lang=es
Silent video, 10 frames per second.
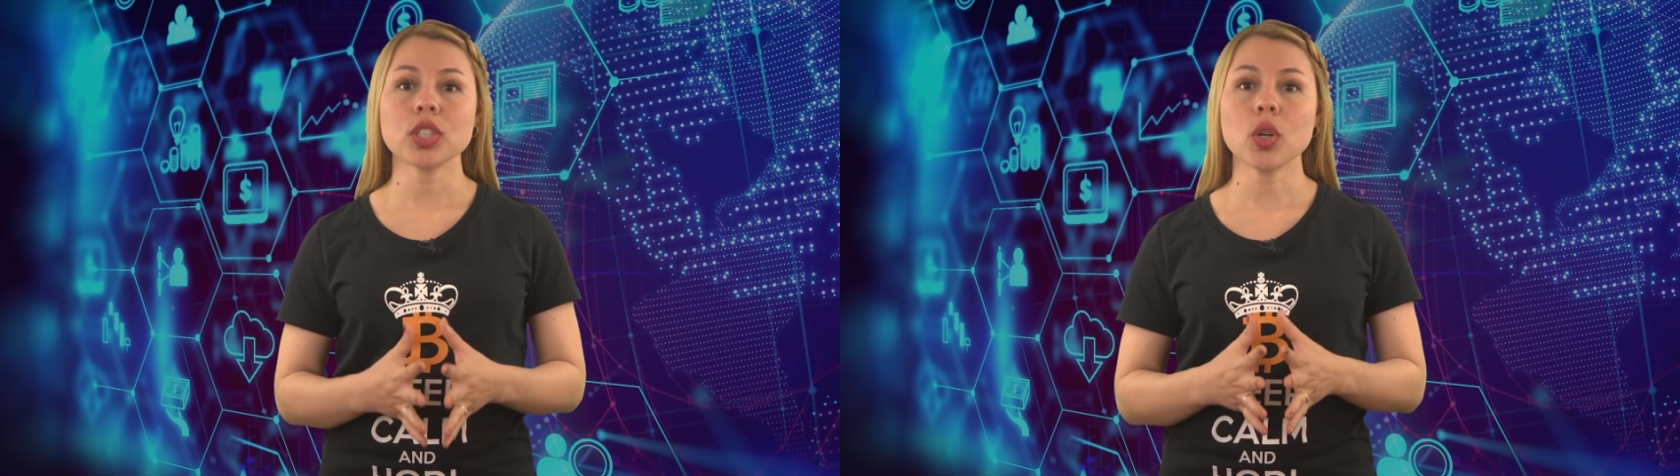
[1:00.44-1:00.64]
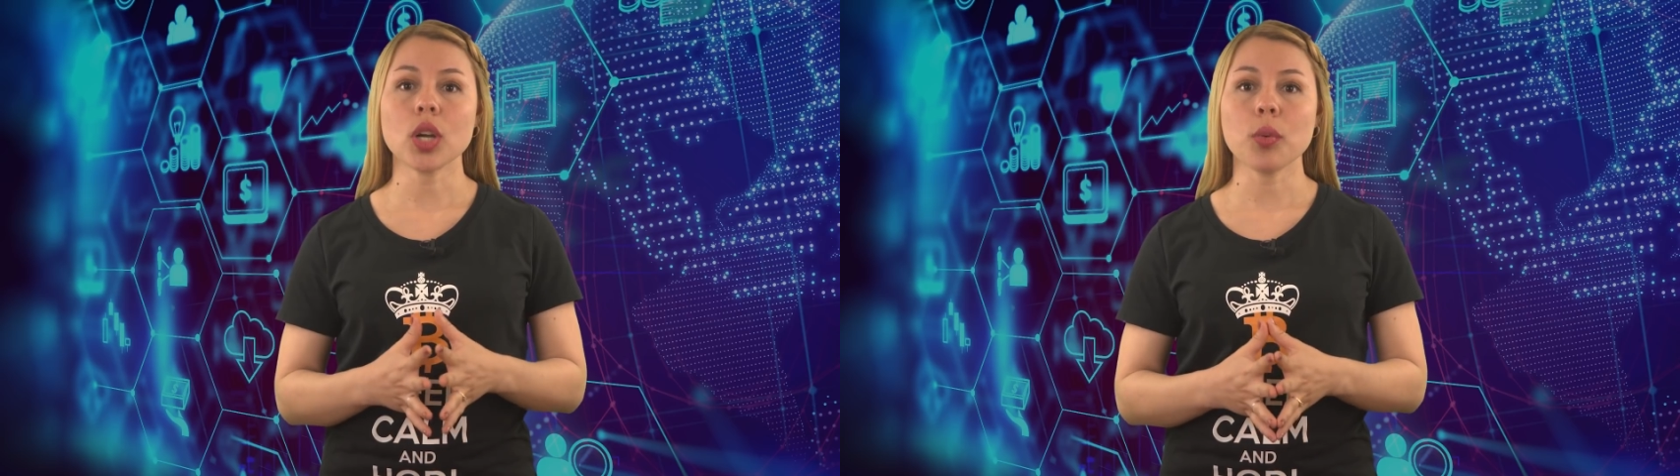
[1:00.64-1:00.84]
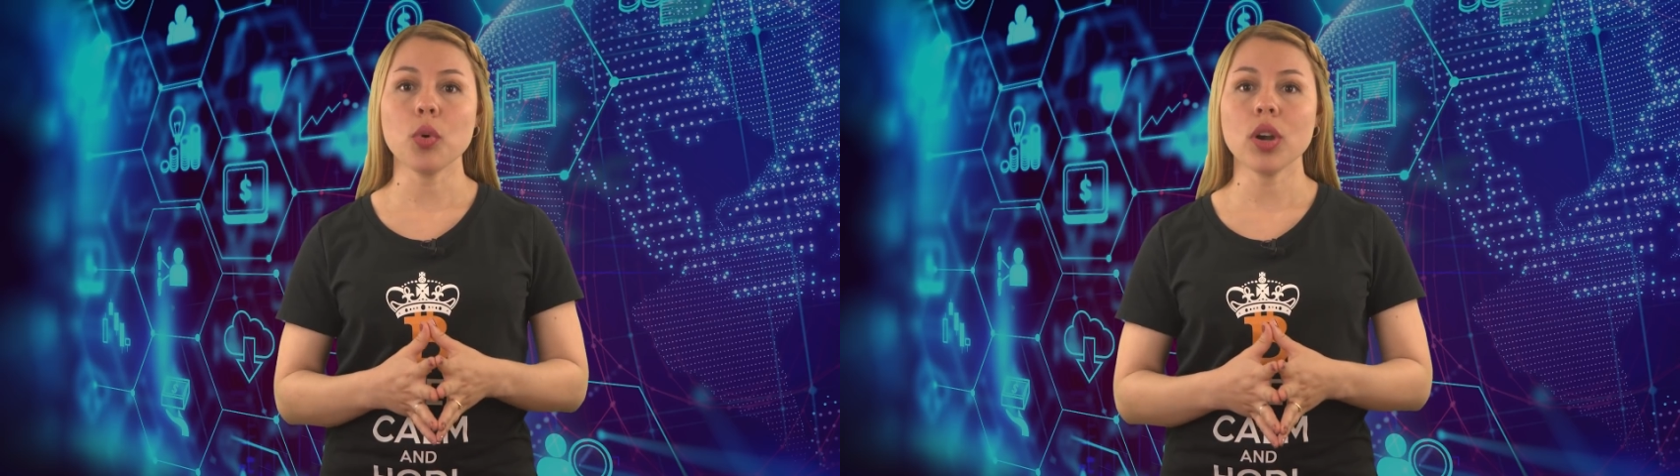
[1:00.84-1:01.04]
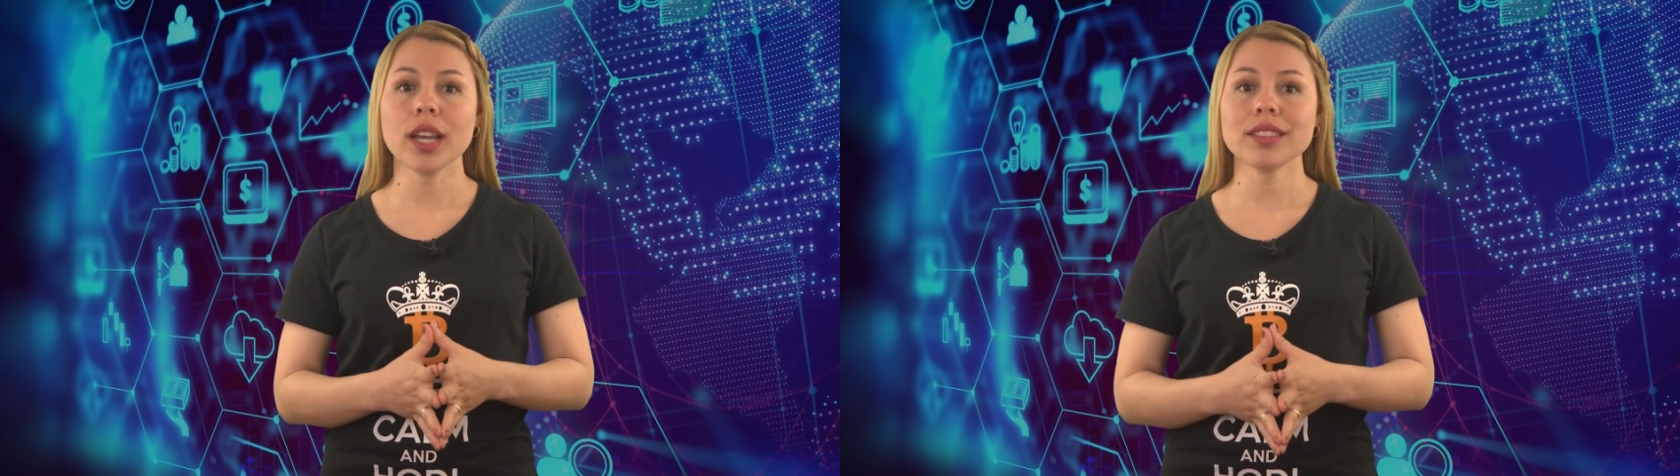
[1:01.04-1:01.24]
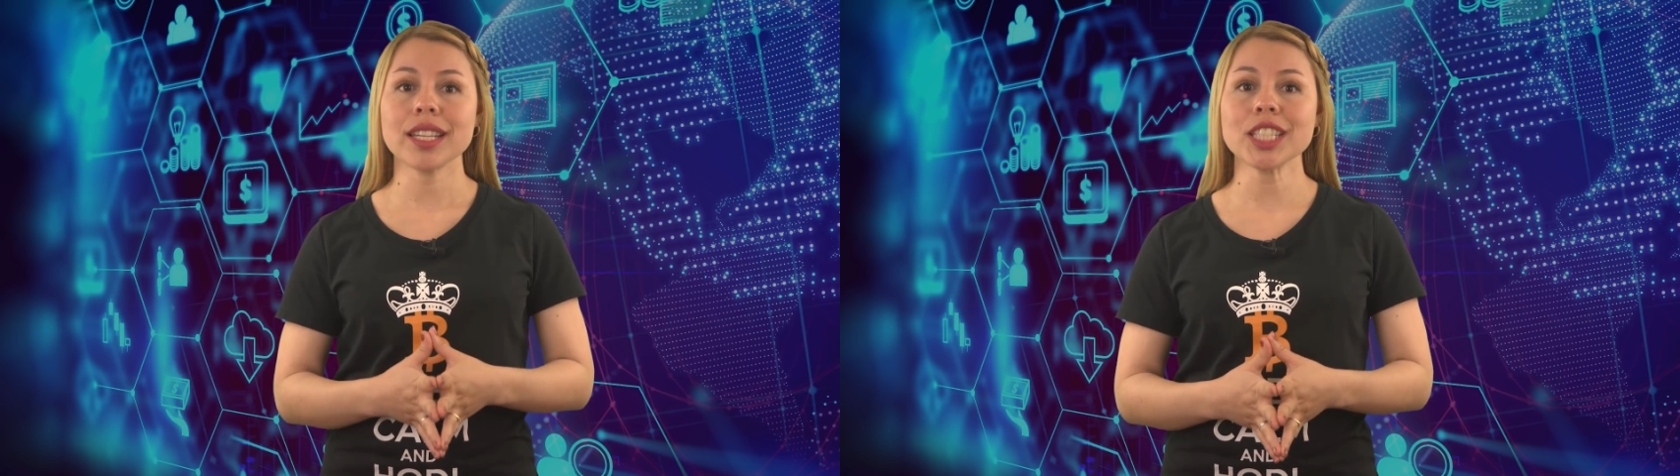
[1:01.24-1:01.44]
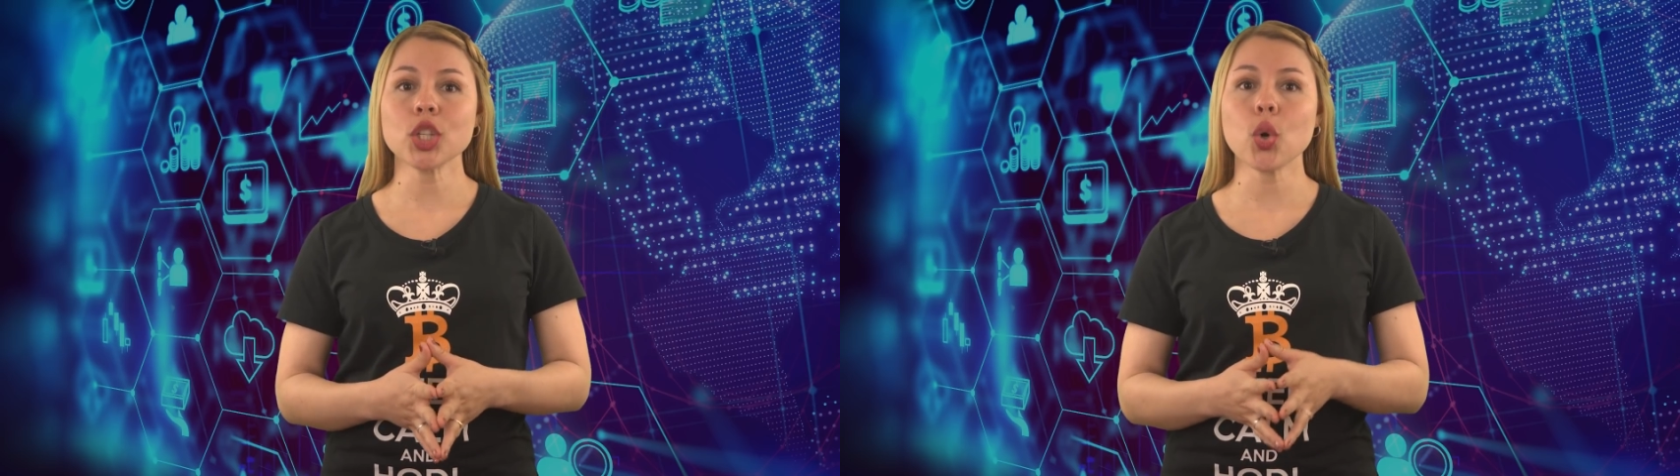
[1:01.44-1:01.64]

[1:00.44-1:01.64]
si lo que buscas es